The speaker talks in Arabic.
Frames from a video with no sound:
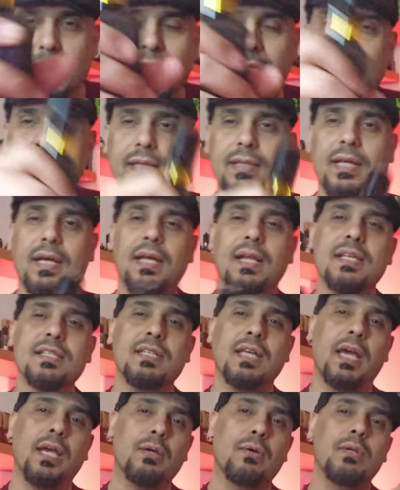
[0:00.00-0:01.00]
مرحله انه
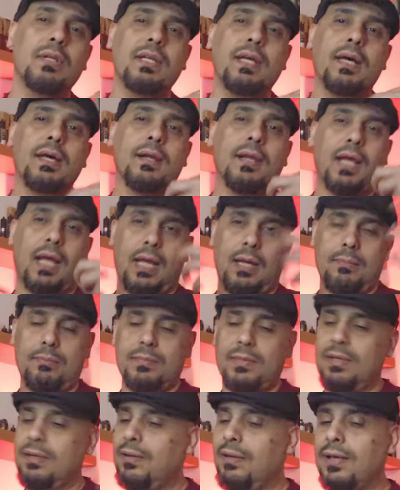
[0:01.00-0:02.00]
خلاص قاعد يقول لي
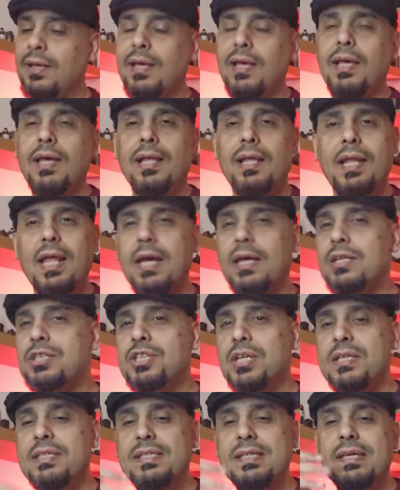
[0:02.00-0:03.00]
ارحمني لكن
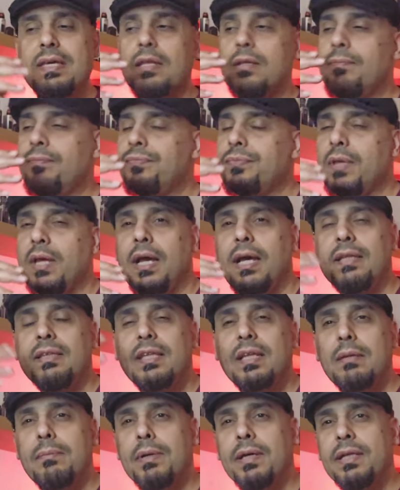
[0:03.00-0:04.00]
شخصيا
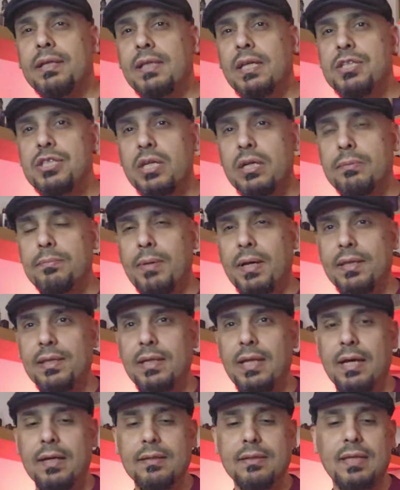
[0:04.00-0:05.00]
حتى لما كنت اجرب بعض
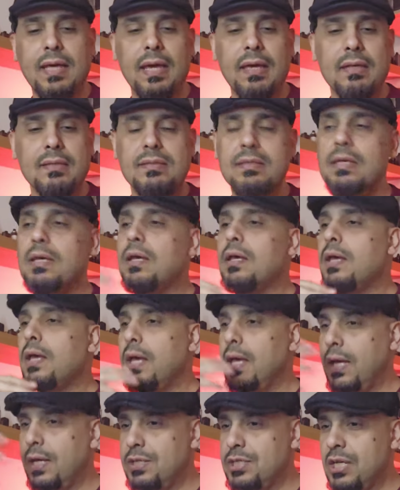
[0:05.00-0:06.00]
الار دي ايز
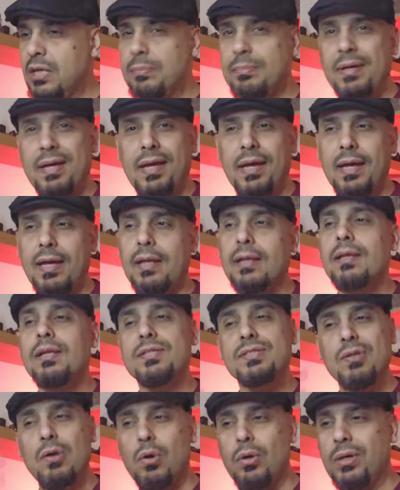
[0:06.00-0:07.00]
اجربه
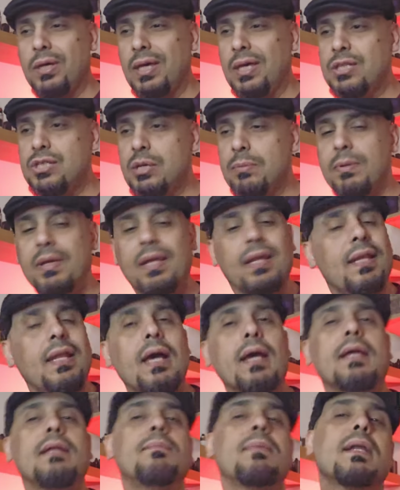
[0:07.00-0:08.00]
اخلص اوكي جميل
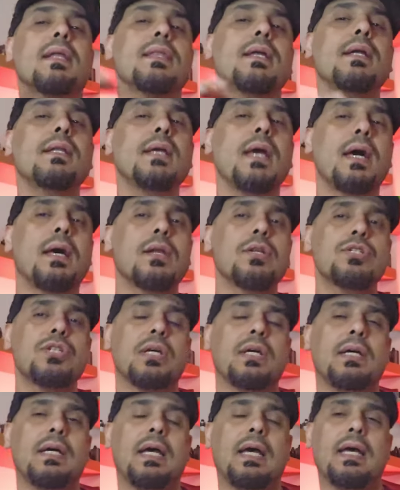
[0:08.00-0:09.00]
لكن مره ثانيه
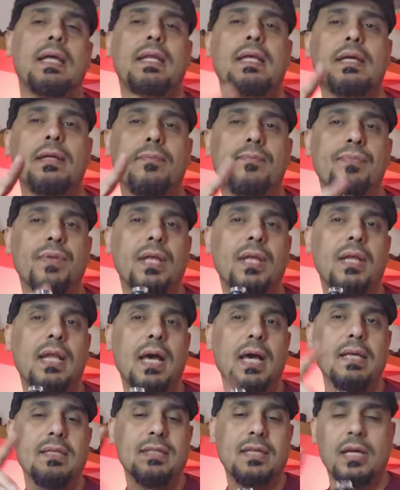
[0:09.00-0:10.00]
ارجع على
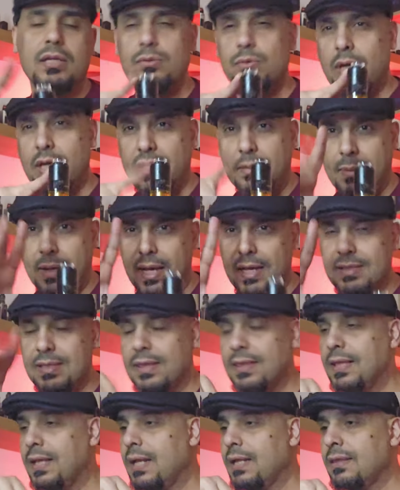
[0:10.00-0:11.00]
الازجارد وهذا ال
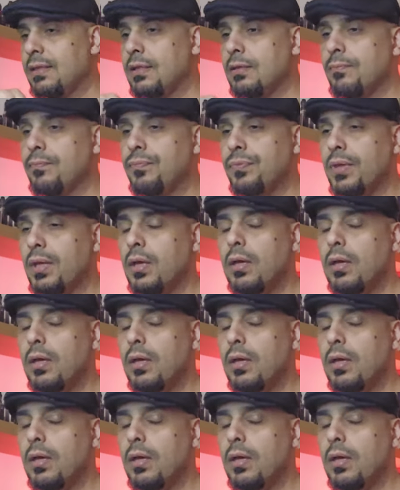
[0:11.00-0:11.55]
30